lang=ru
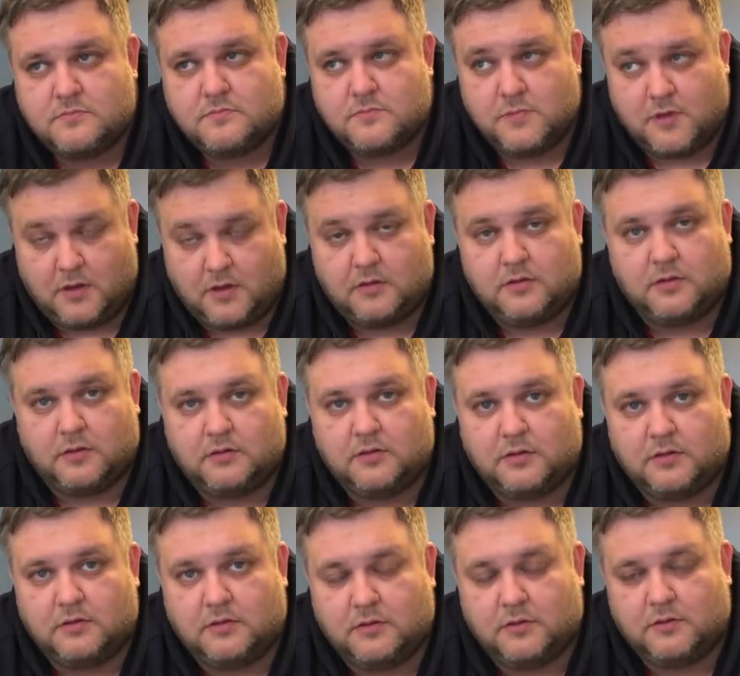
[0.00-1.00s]
Да, да, угу.
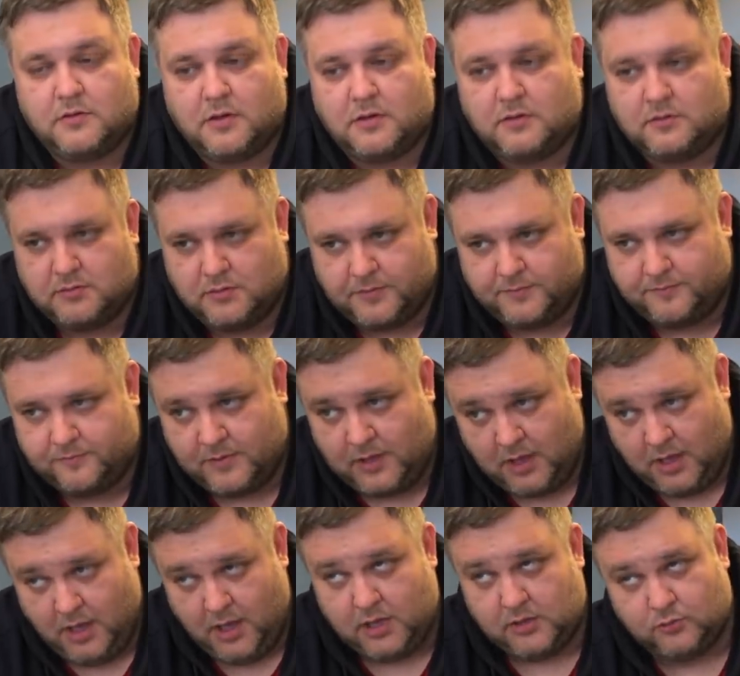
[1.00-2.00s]
да, да, да.
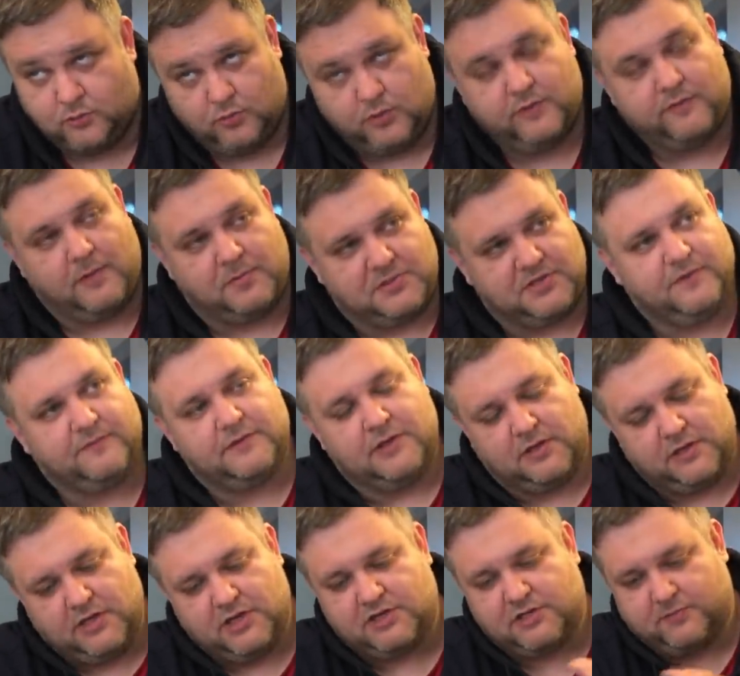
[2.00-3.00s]
Ну и вообще в
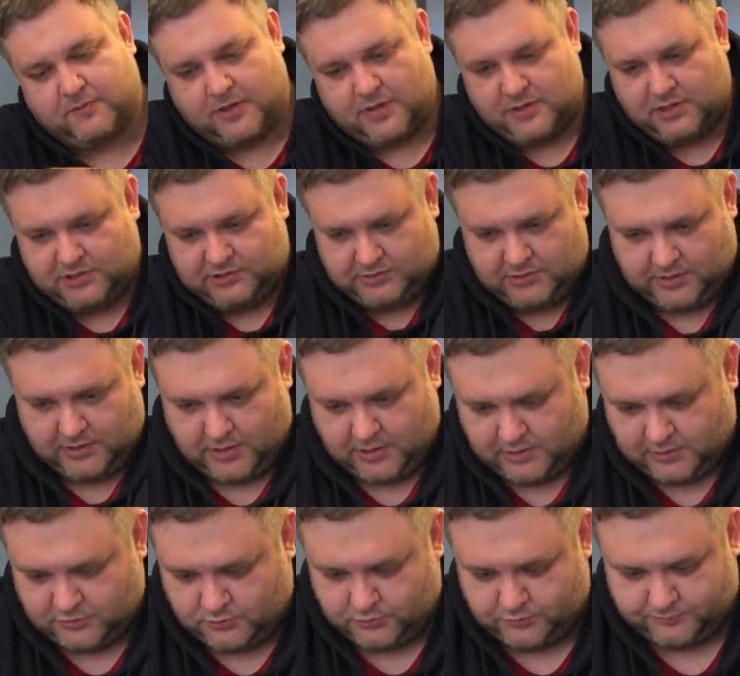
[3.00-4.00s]
дальнейшем, конечно, я
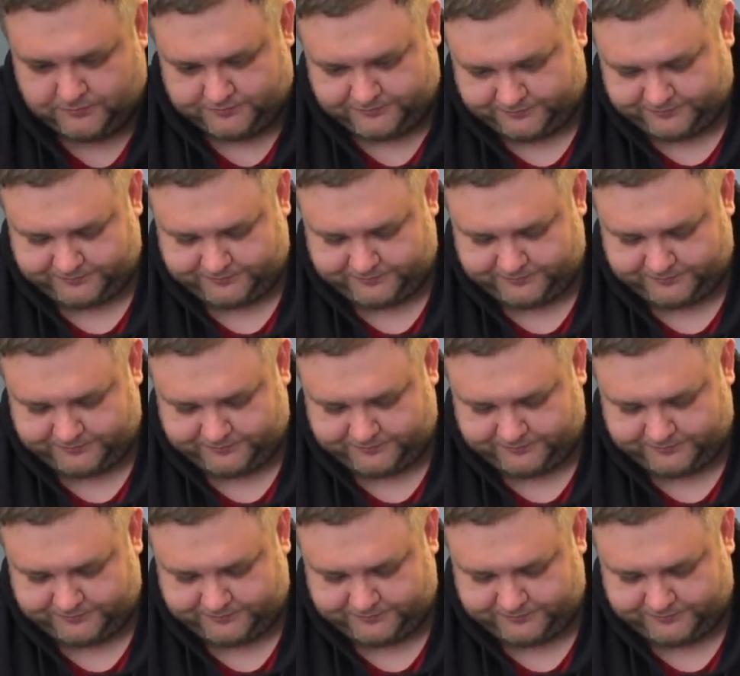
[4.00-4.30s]
хочу.